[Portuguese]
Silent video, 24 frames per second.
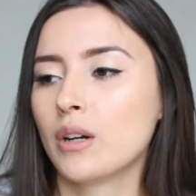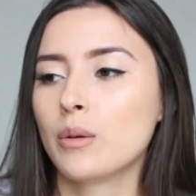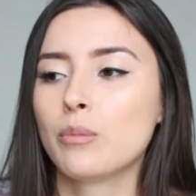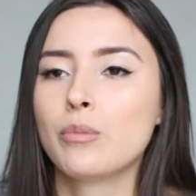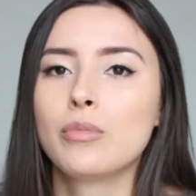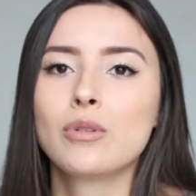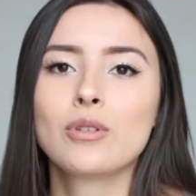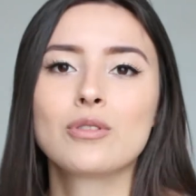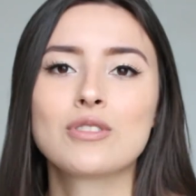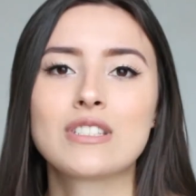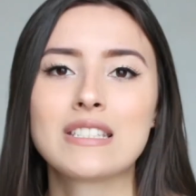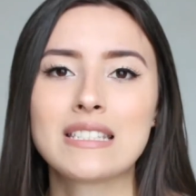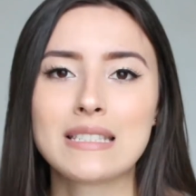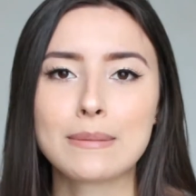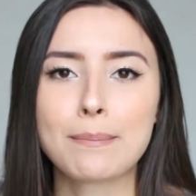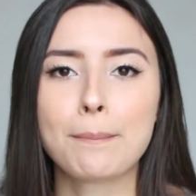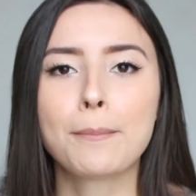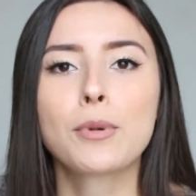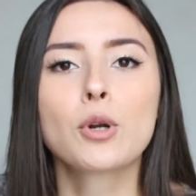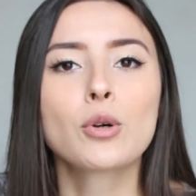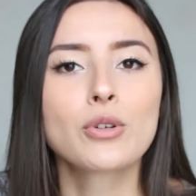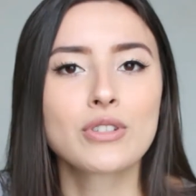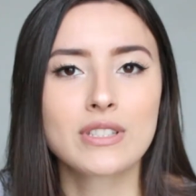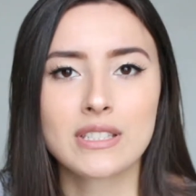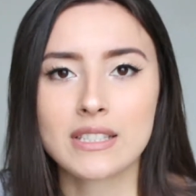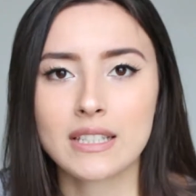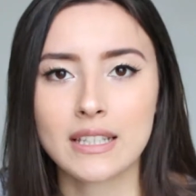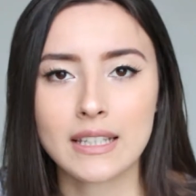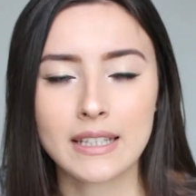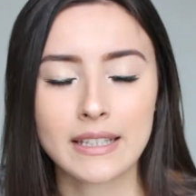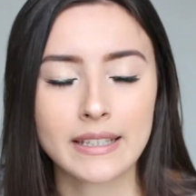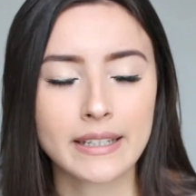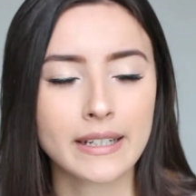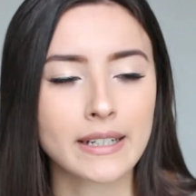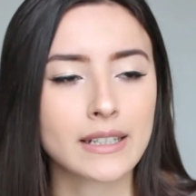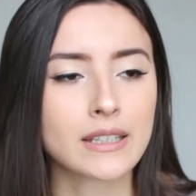blus,
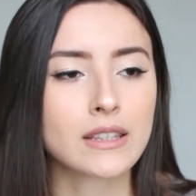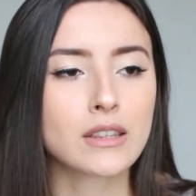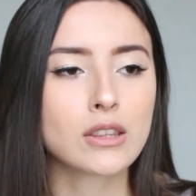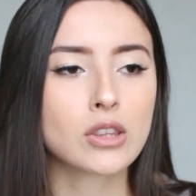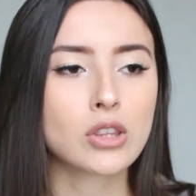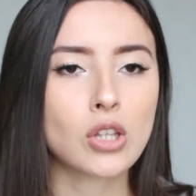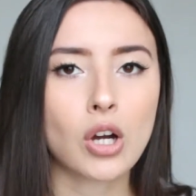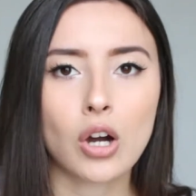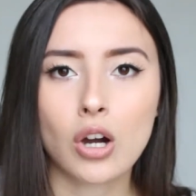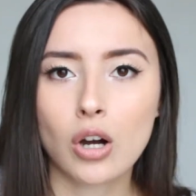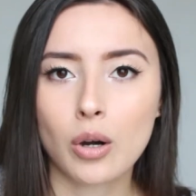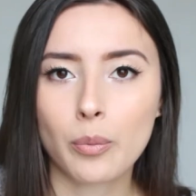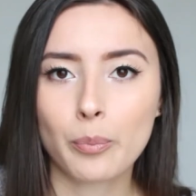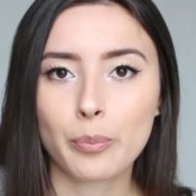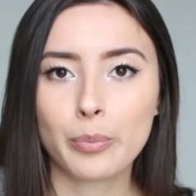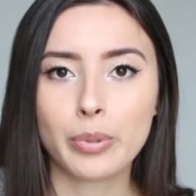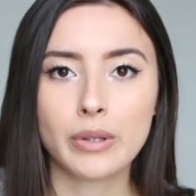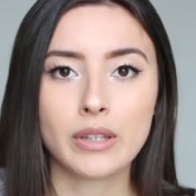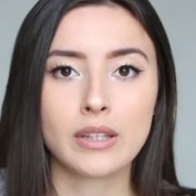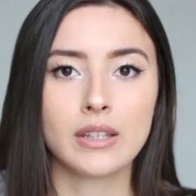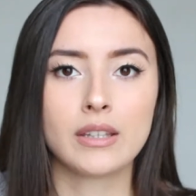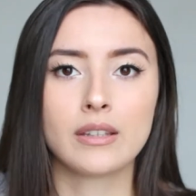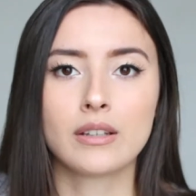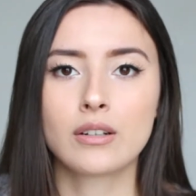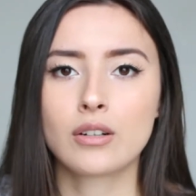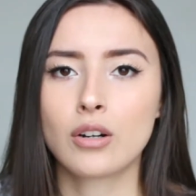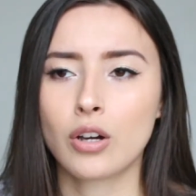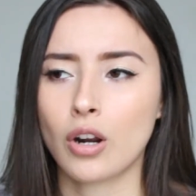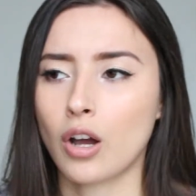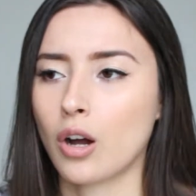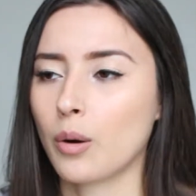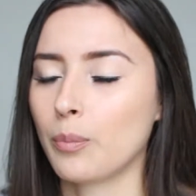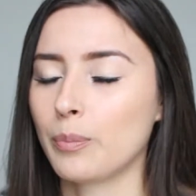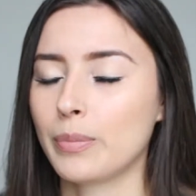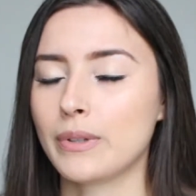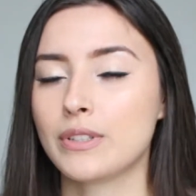brusinha, top,
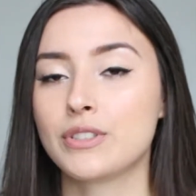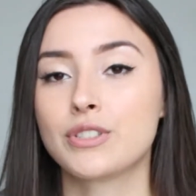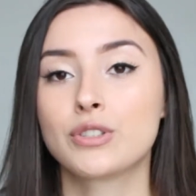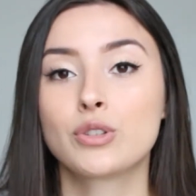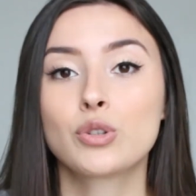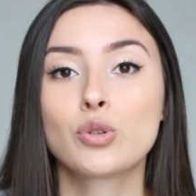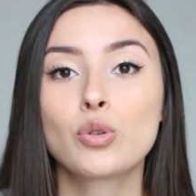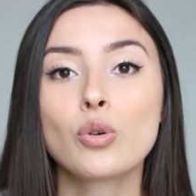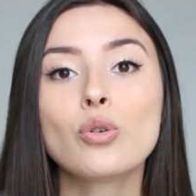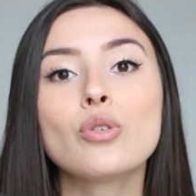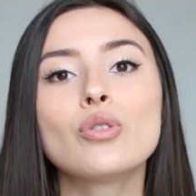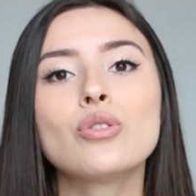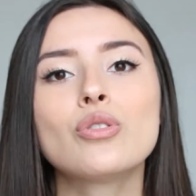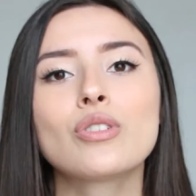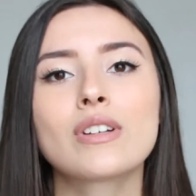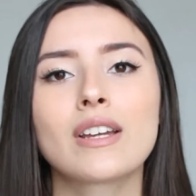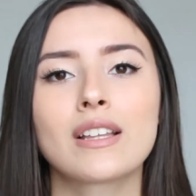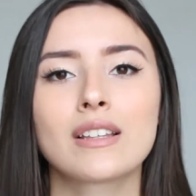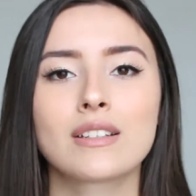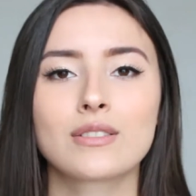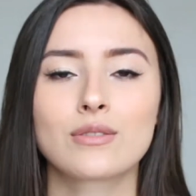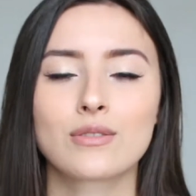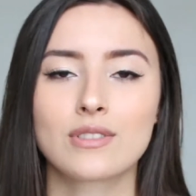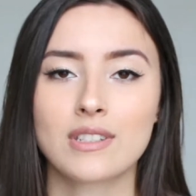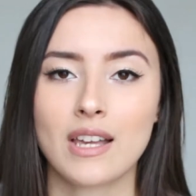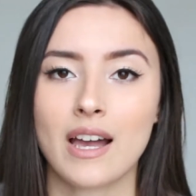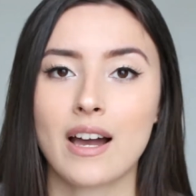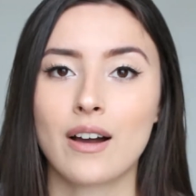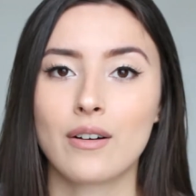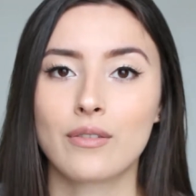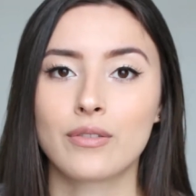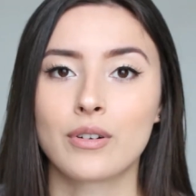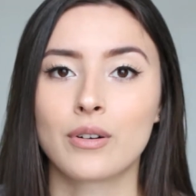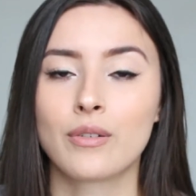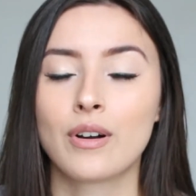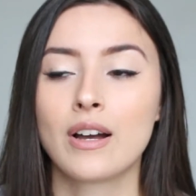cropped, tudo que elas
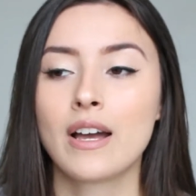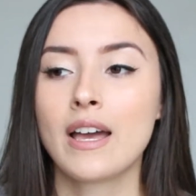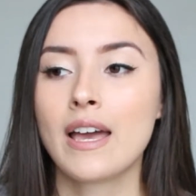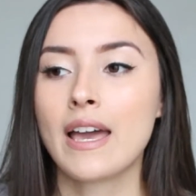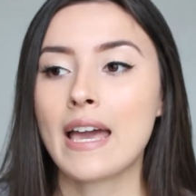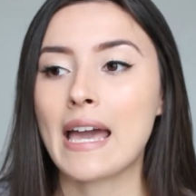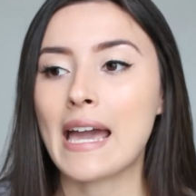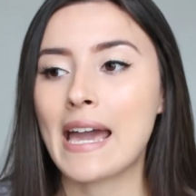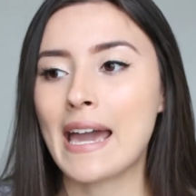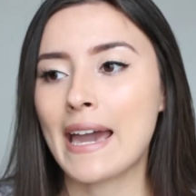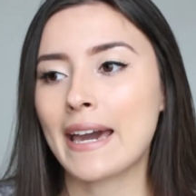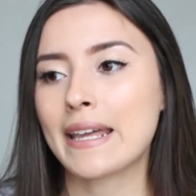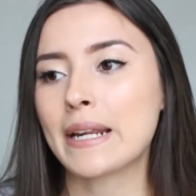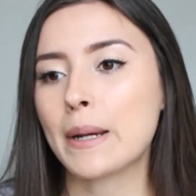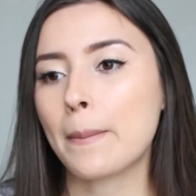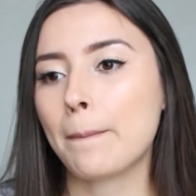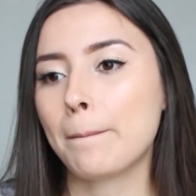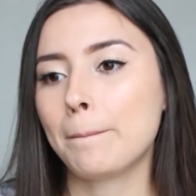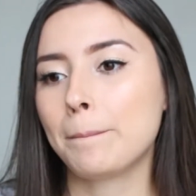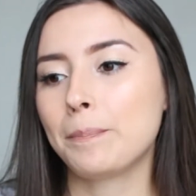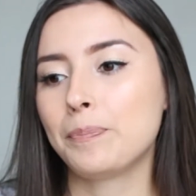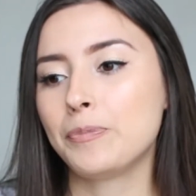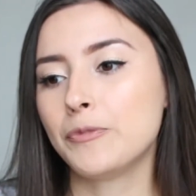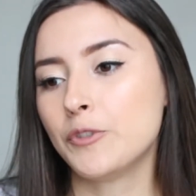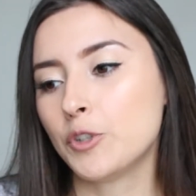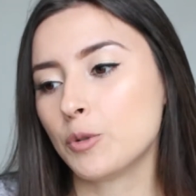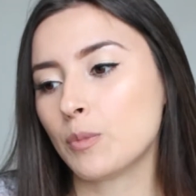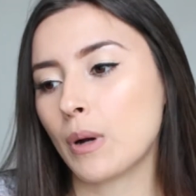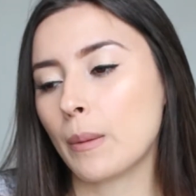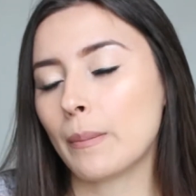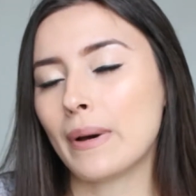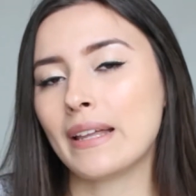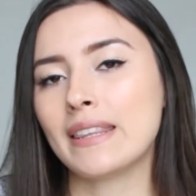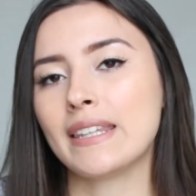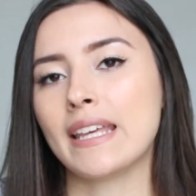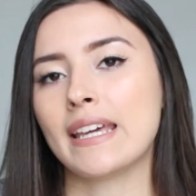usavam era de
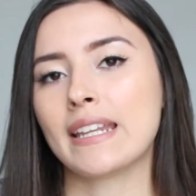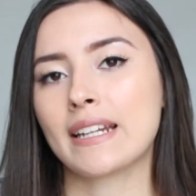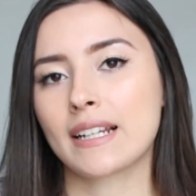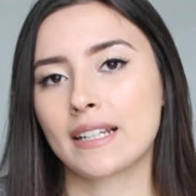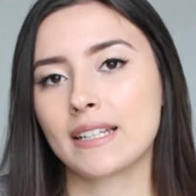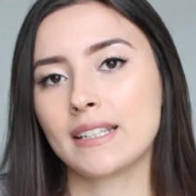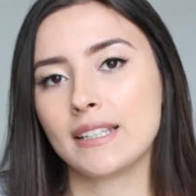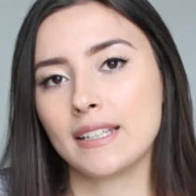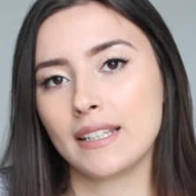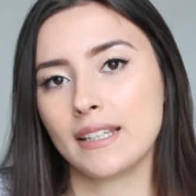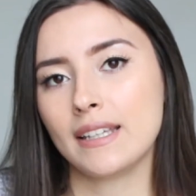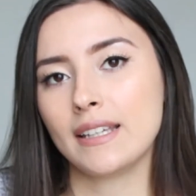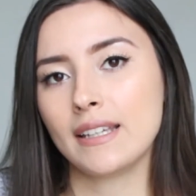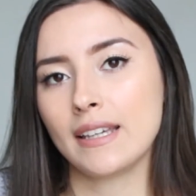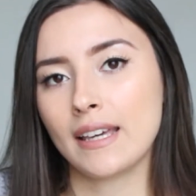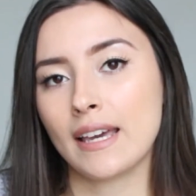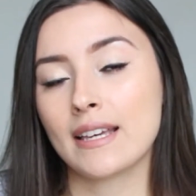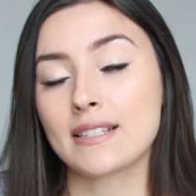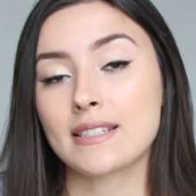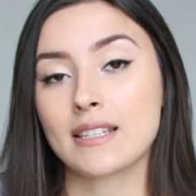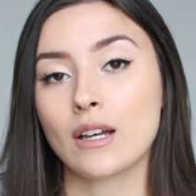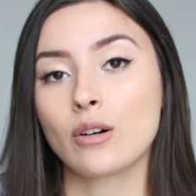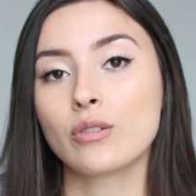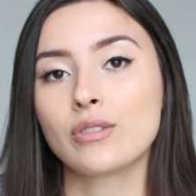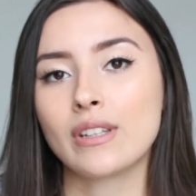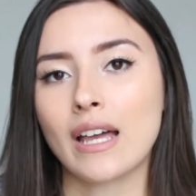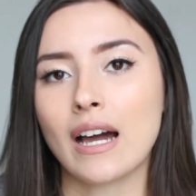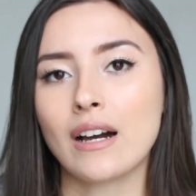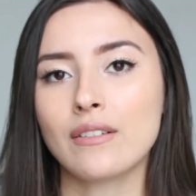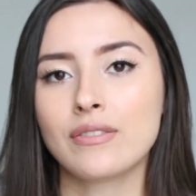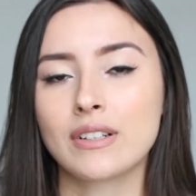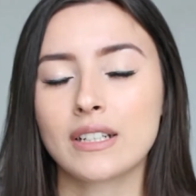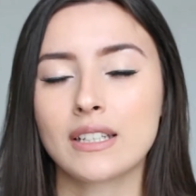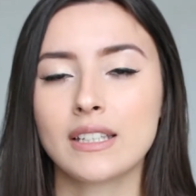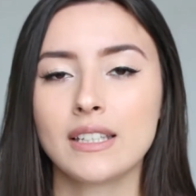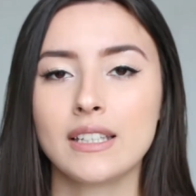uma maneira que
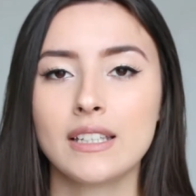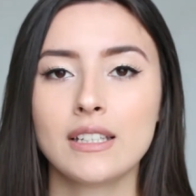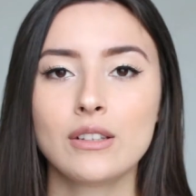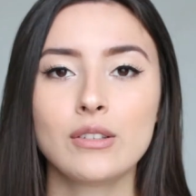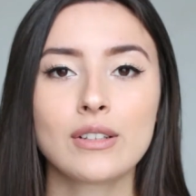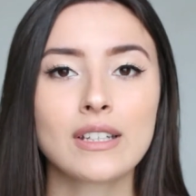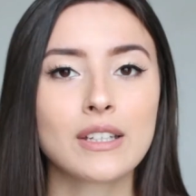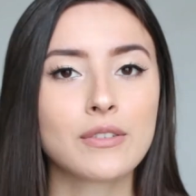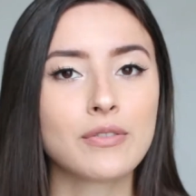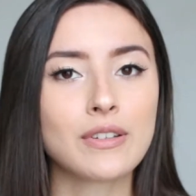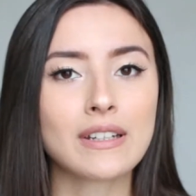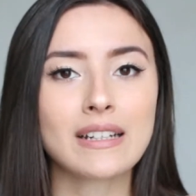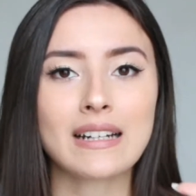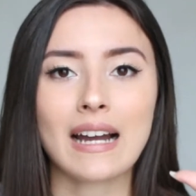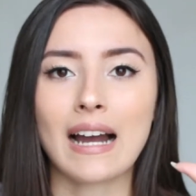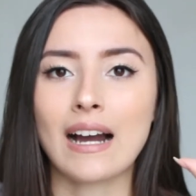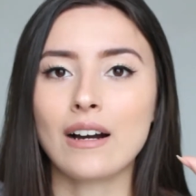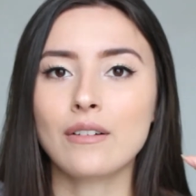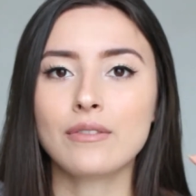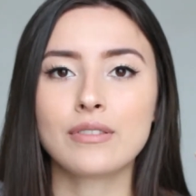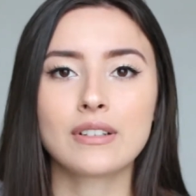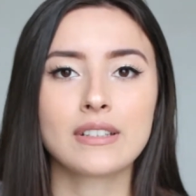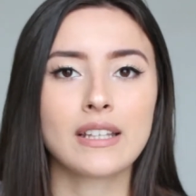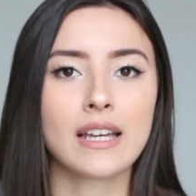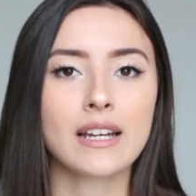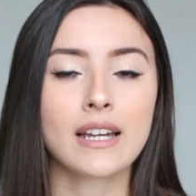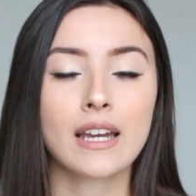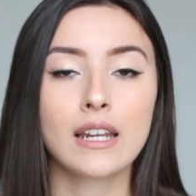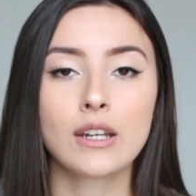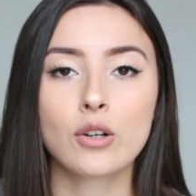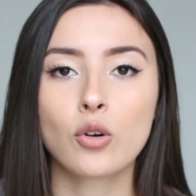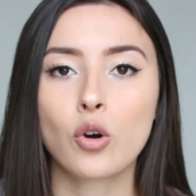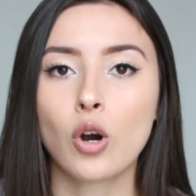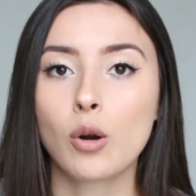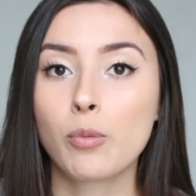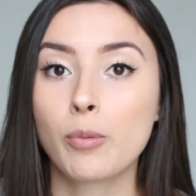ressaltava aquilo e que ficava, né,
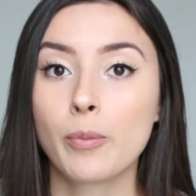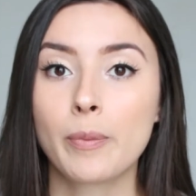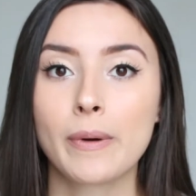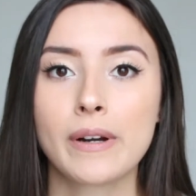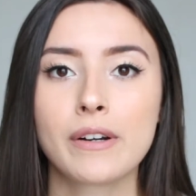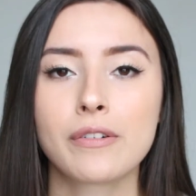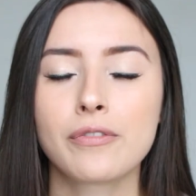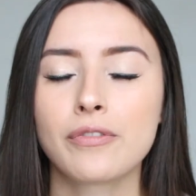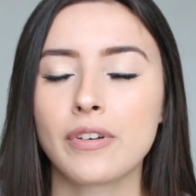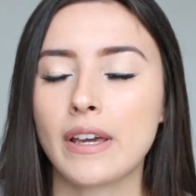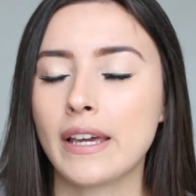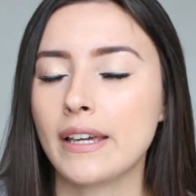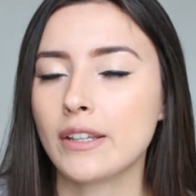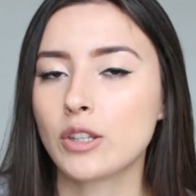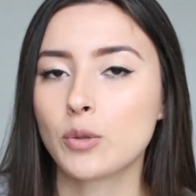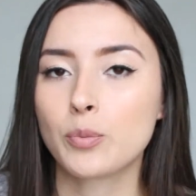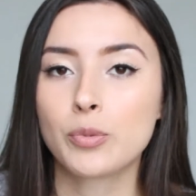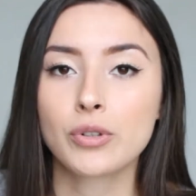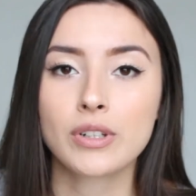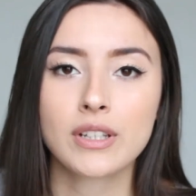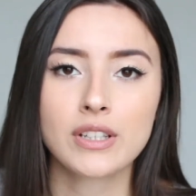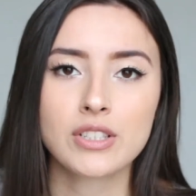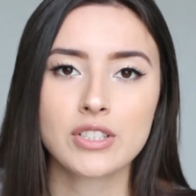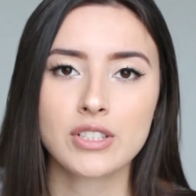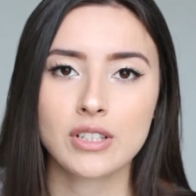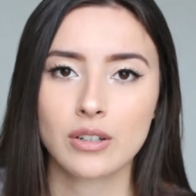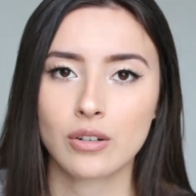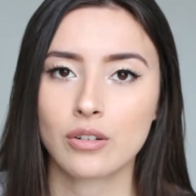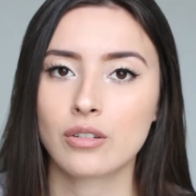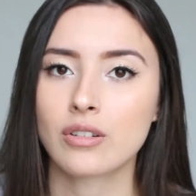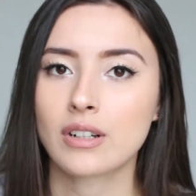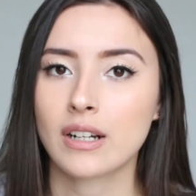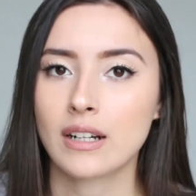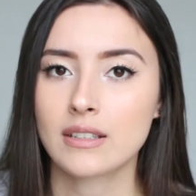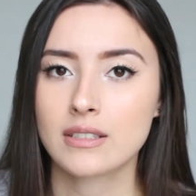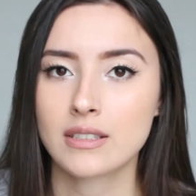aquele corpo perfeito porque tinha
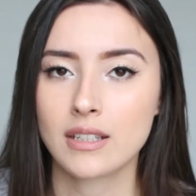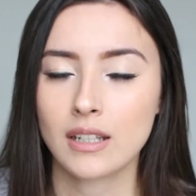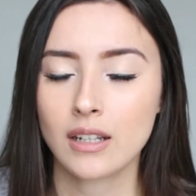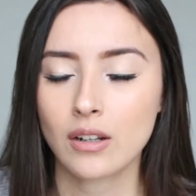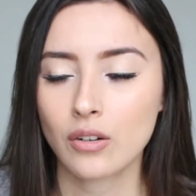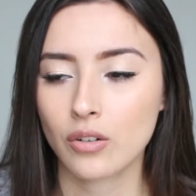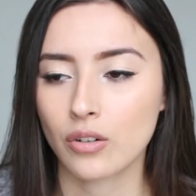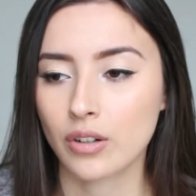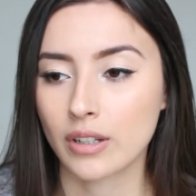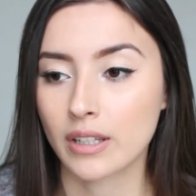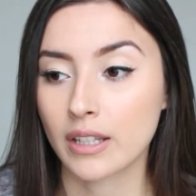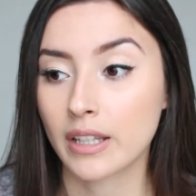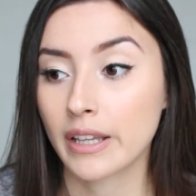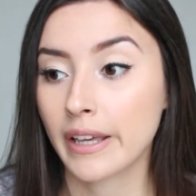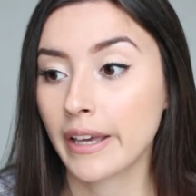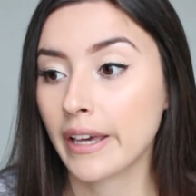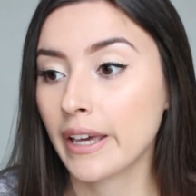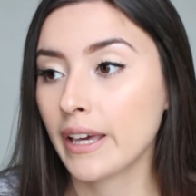colocado silicone.